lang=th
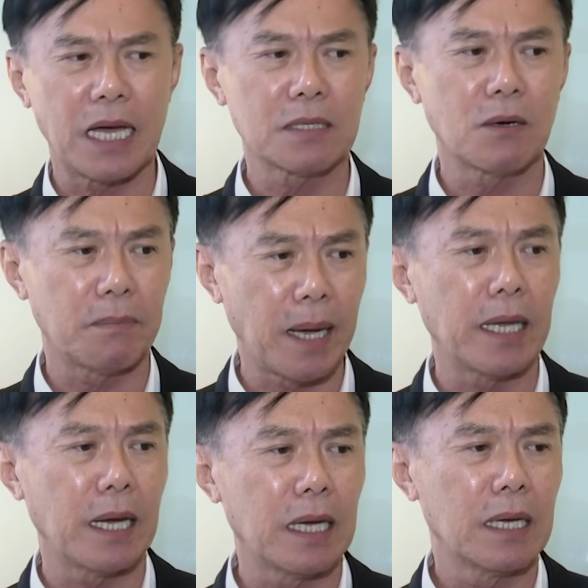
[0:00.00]
การต่อไป
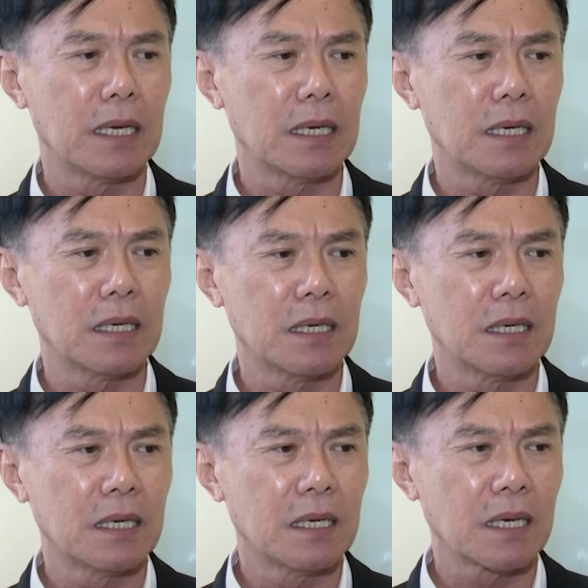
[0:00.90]
อ่ะ
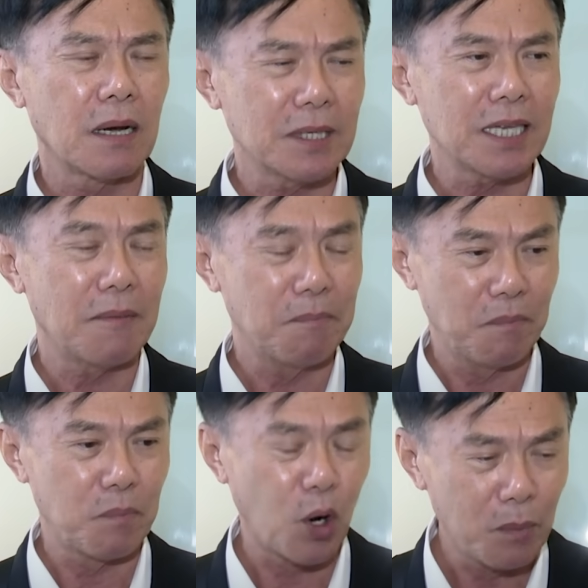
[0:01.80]
เขาก็จะ
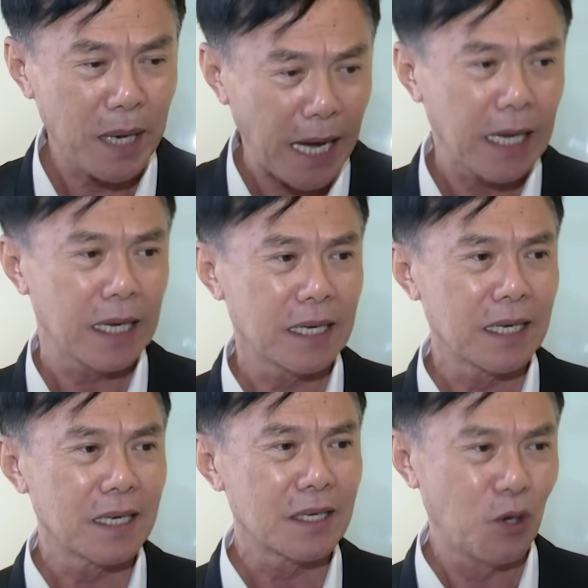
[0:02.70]
ผมไง
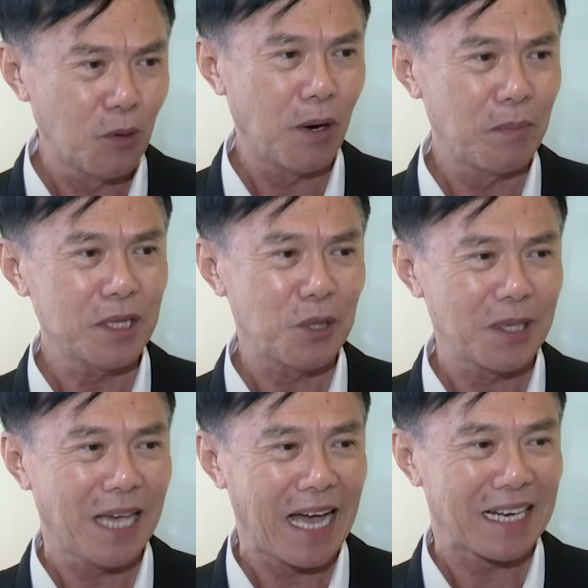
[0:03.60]
ดูผมเป็นตัว
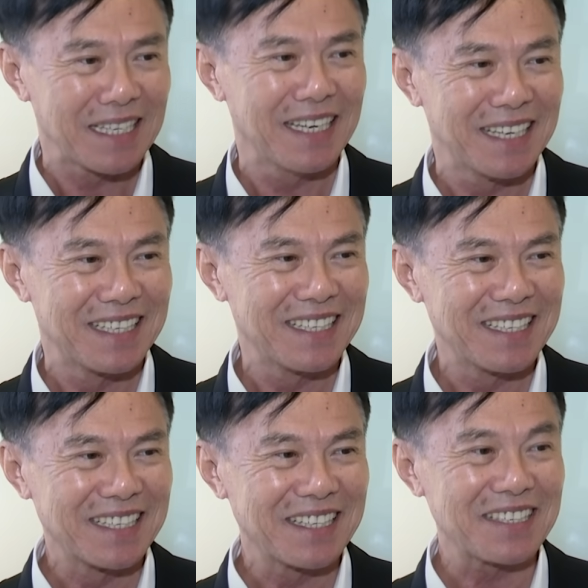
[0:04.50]
อย่างดิ
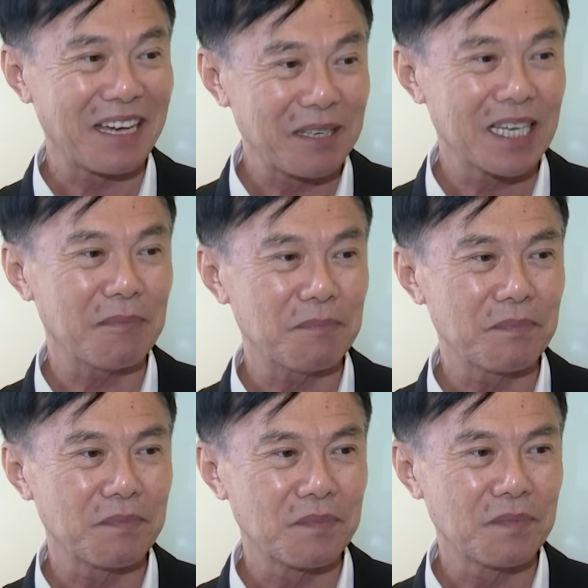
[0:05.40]
เข้าใจไหมครับ
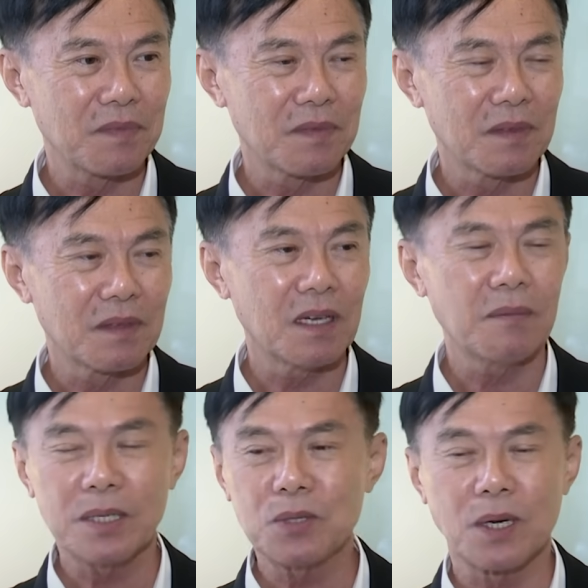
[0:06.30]
เออ
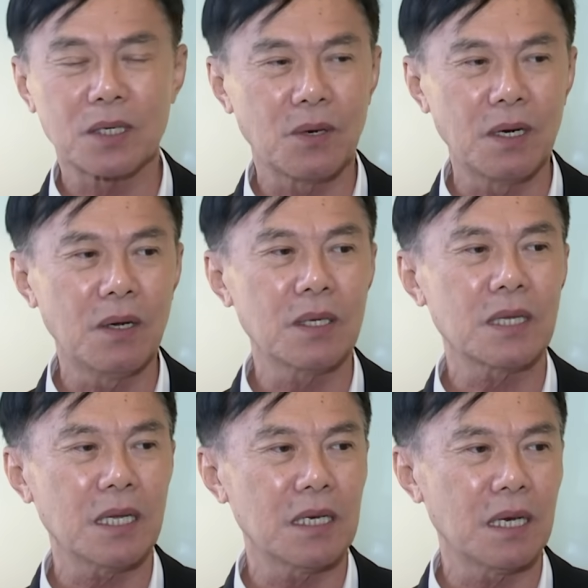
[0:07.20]
ไปตรวจค้นรถ
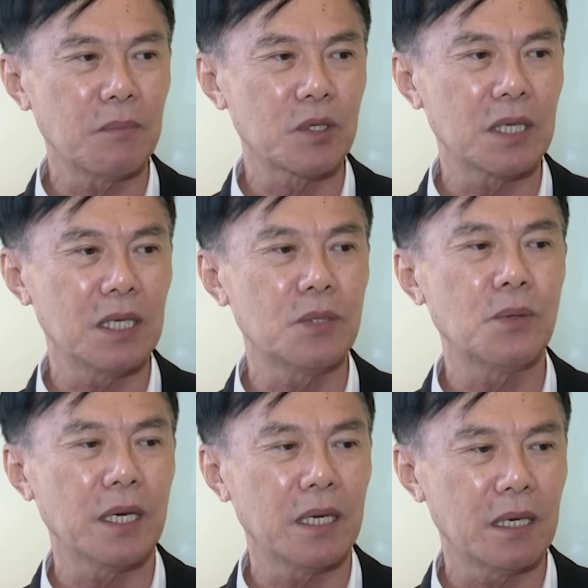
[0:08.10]
ท่านรัฐมนตรีช่
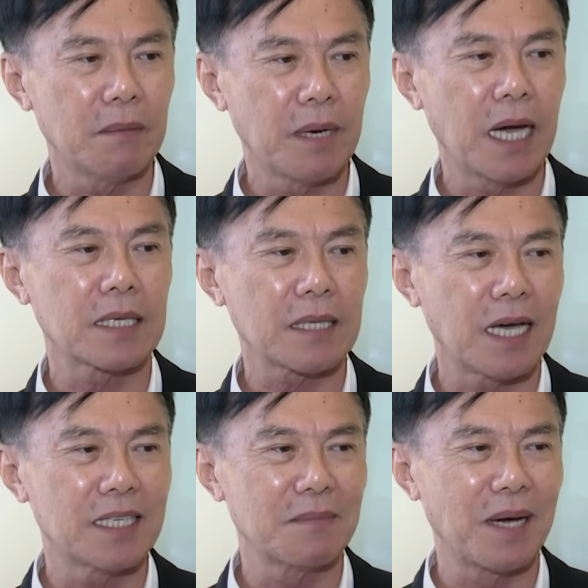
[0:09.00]
วย มหาดไท
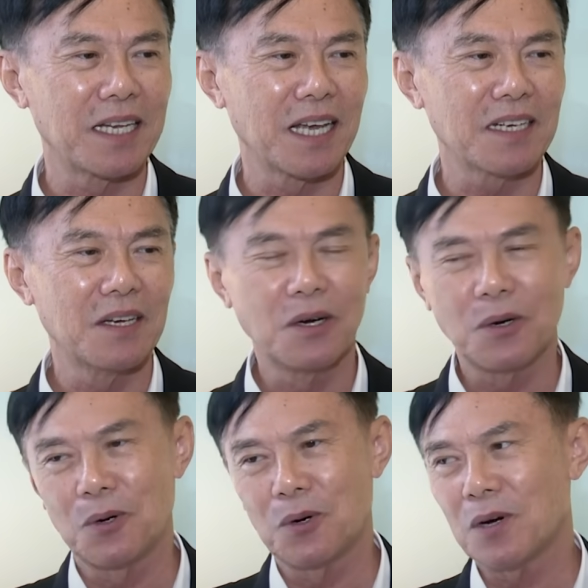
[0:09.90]
ยสมัยนั้น
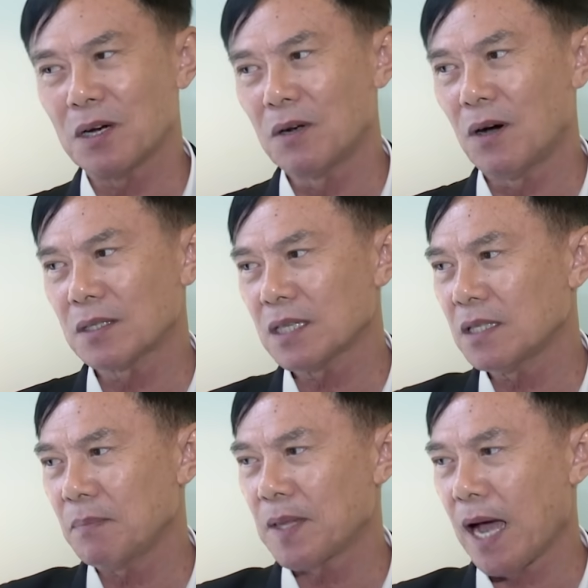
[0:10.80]
โอ้โหเขาดองซะ
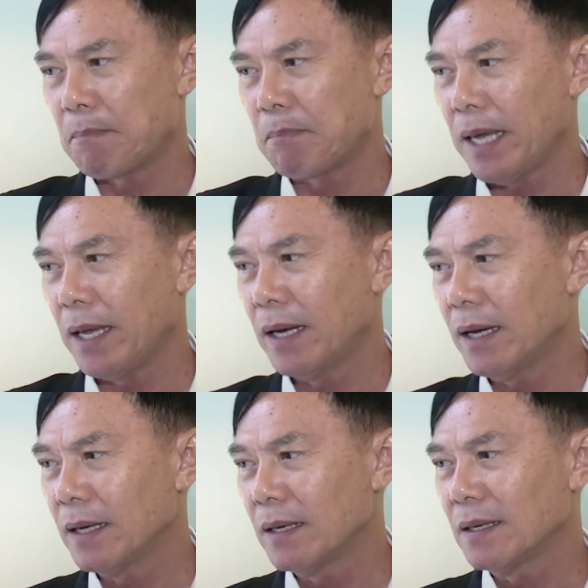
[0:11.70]
สิบสามปีเลย
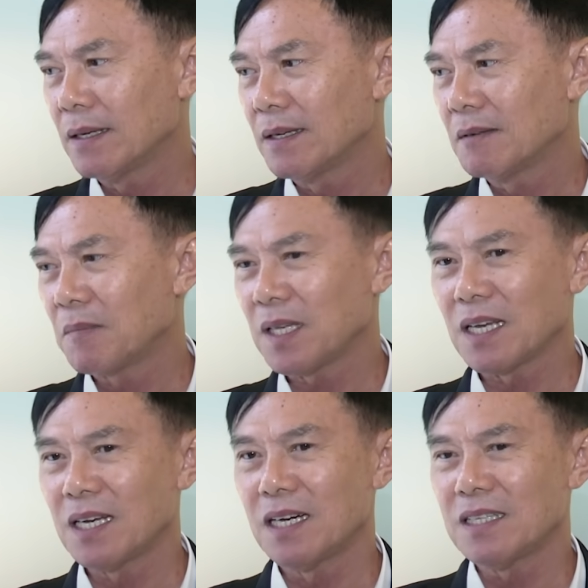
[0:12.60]
ไม่เจ
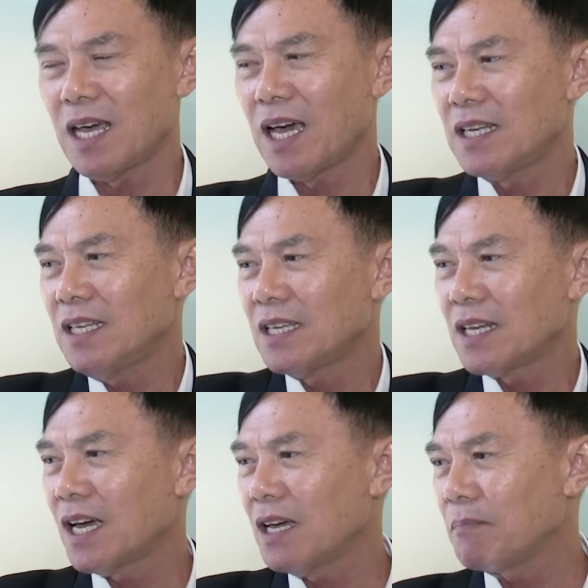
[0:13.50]
ริญแทนที่จะ
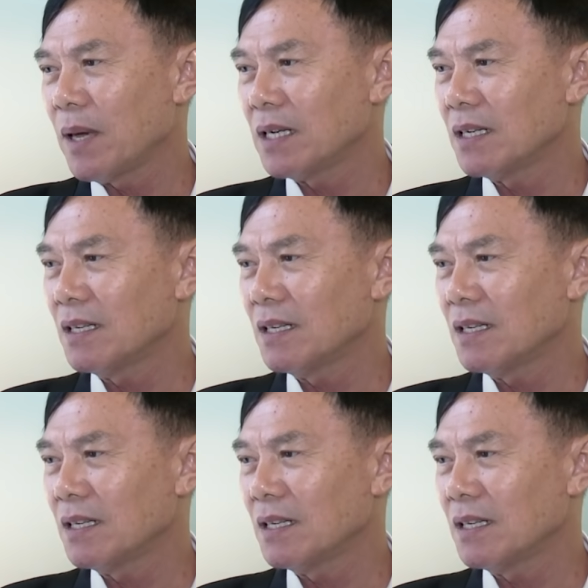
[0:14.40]
ได้เป็น